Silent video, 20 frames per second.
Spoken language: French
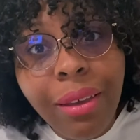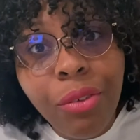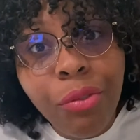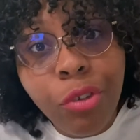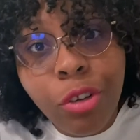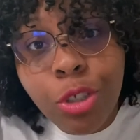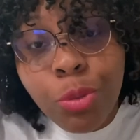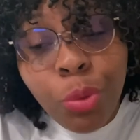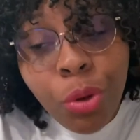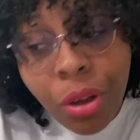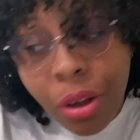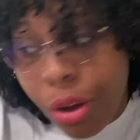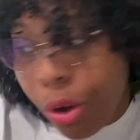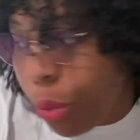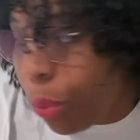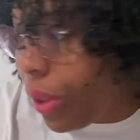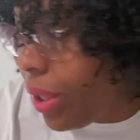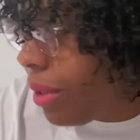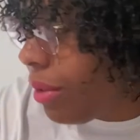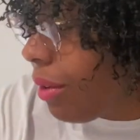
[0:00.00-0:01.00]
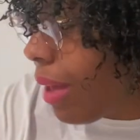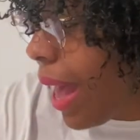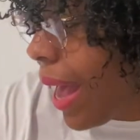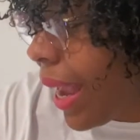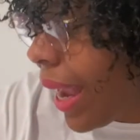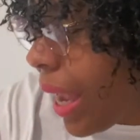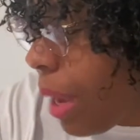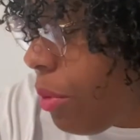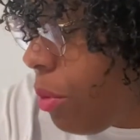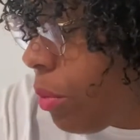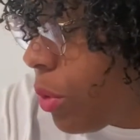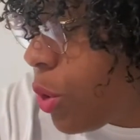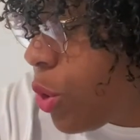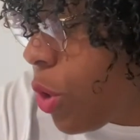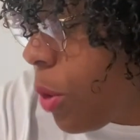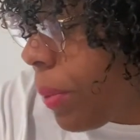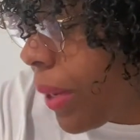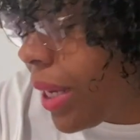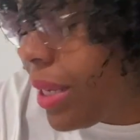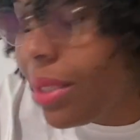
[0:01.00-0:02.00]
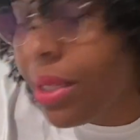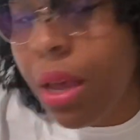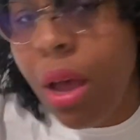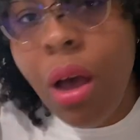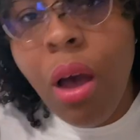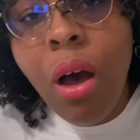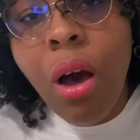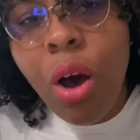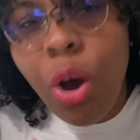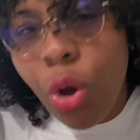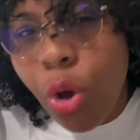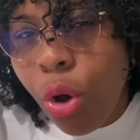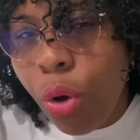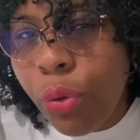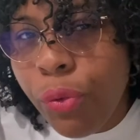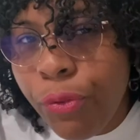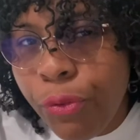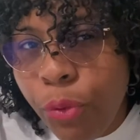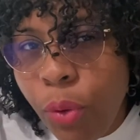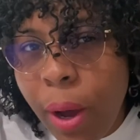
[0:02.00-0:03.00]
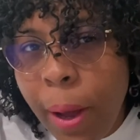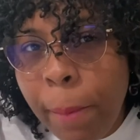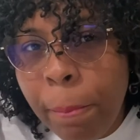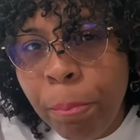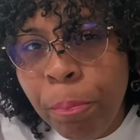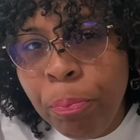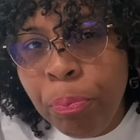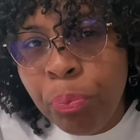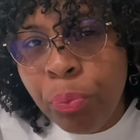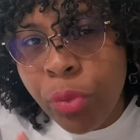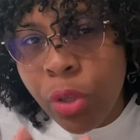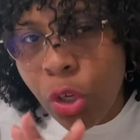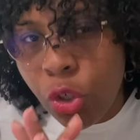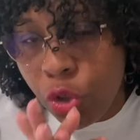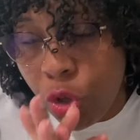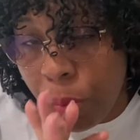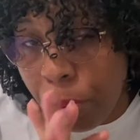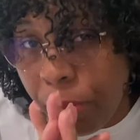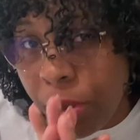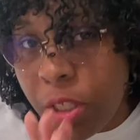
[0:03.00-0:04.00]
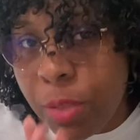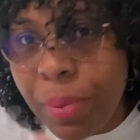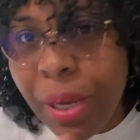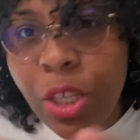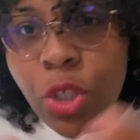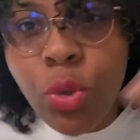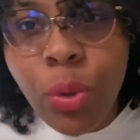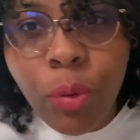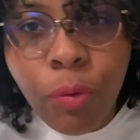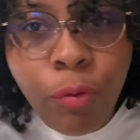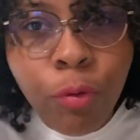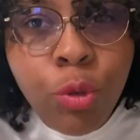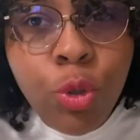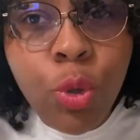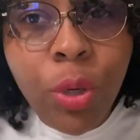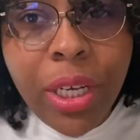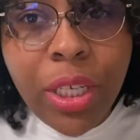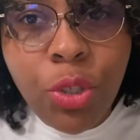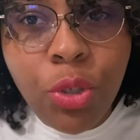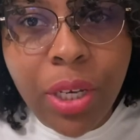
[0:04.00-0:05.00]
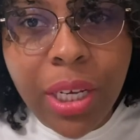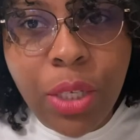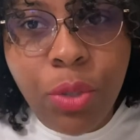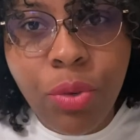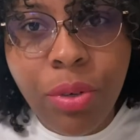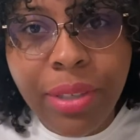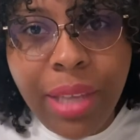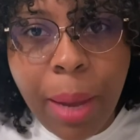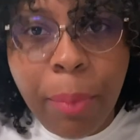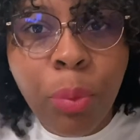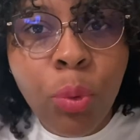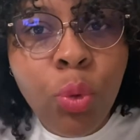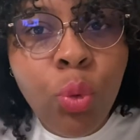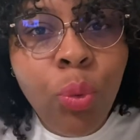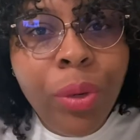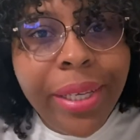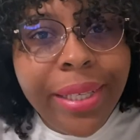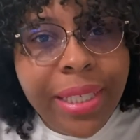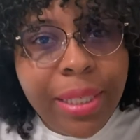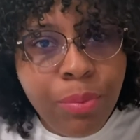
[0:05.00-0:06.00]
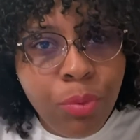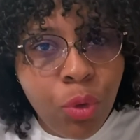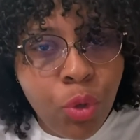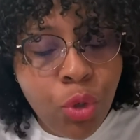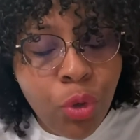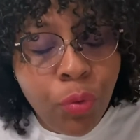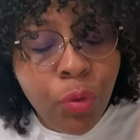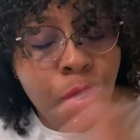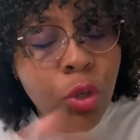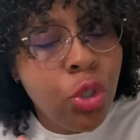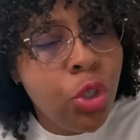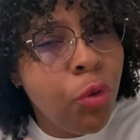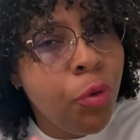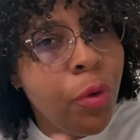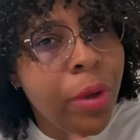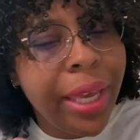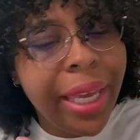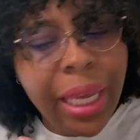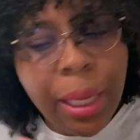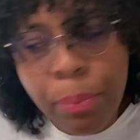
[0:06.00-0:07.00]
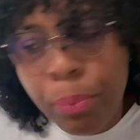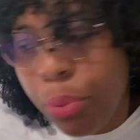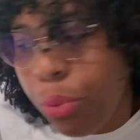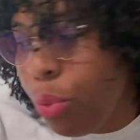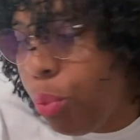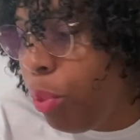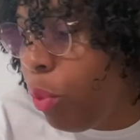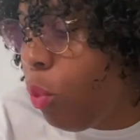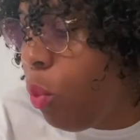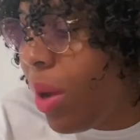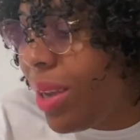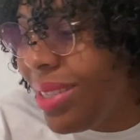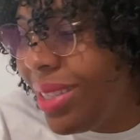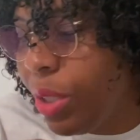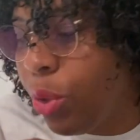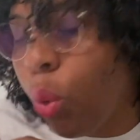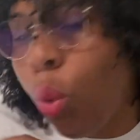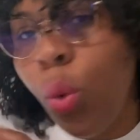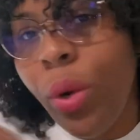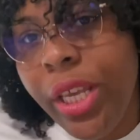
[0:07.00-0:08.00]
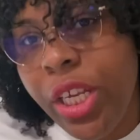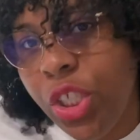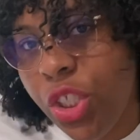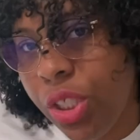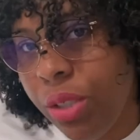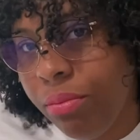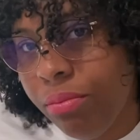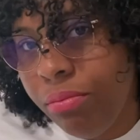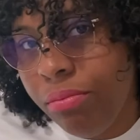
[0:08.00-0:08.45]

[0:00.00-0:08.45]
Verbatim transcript: Hein. franchement, un grand oui, euh, agréablement surprise. Encore une fois, je ne pense pas que je vous aurez ce résultat pour tous les types de cheveux. Le cheveu crépus, pour moi, c'est trop léger.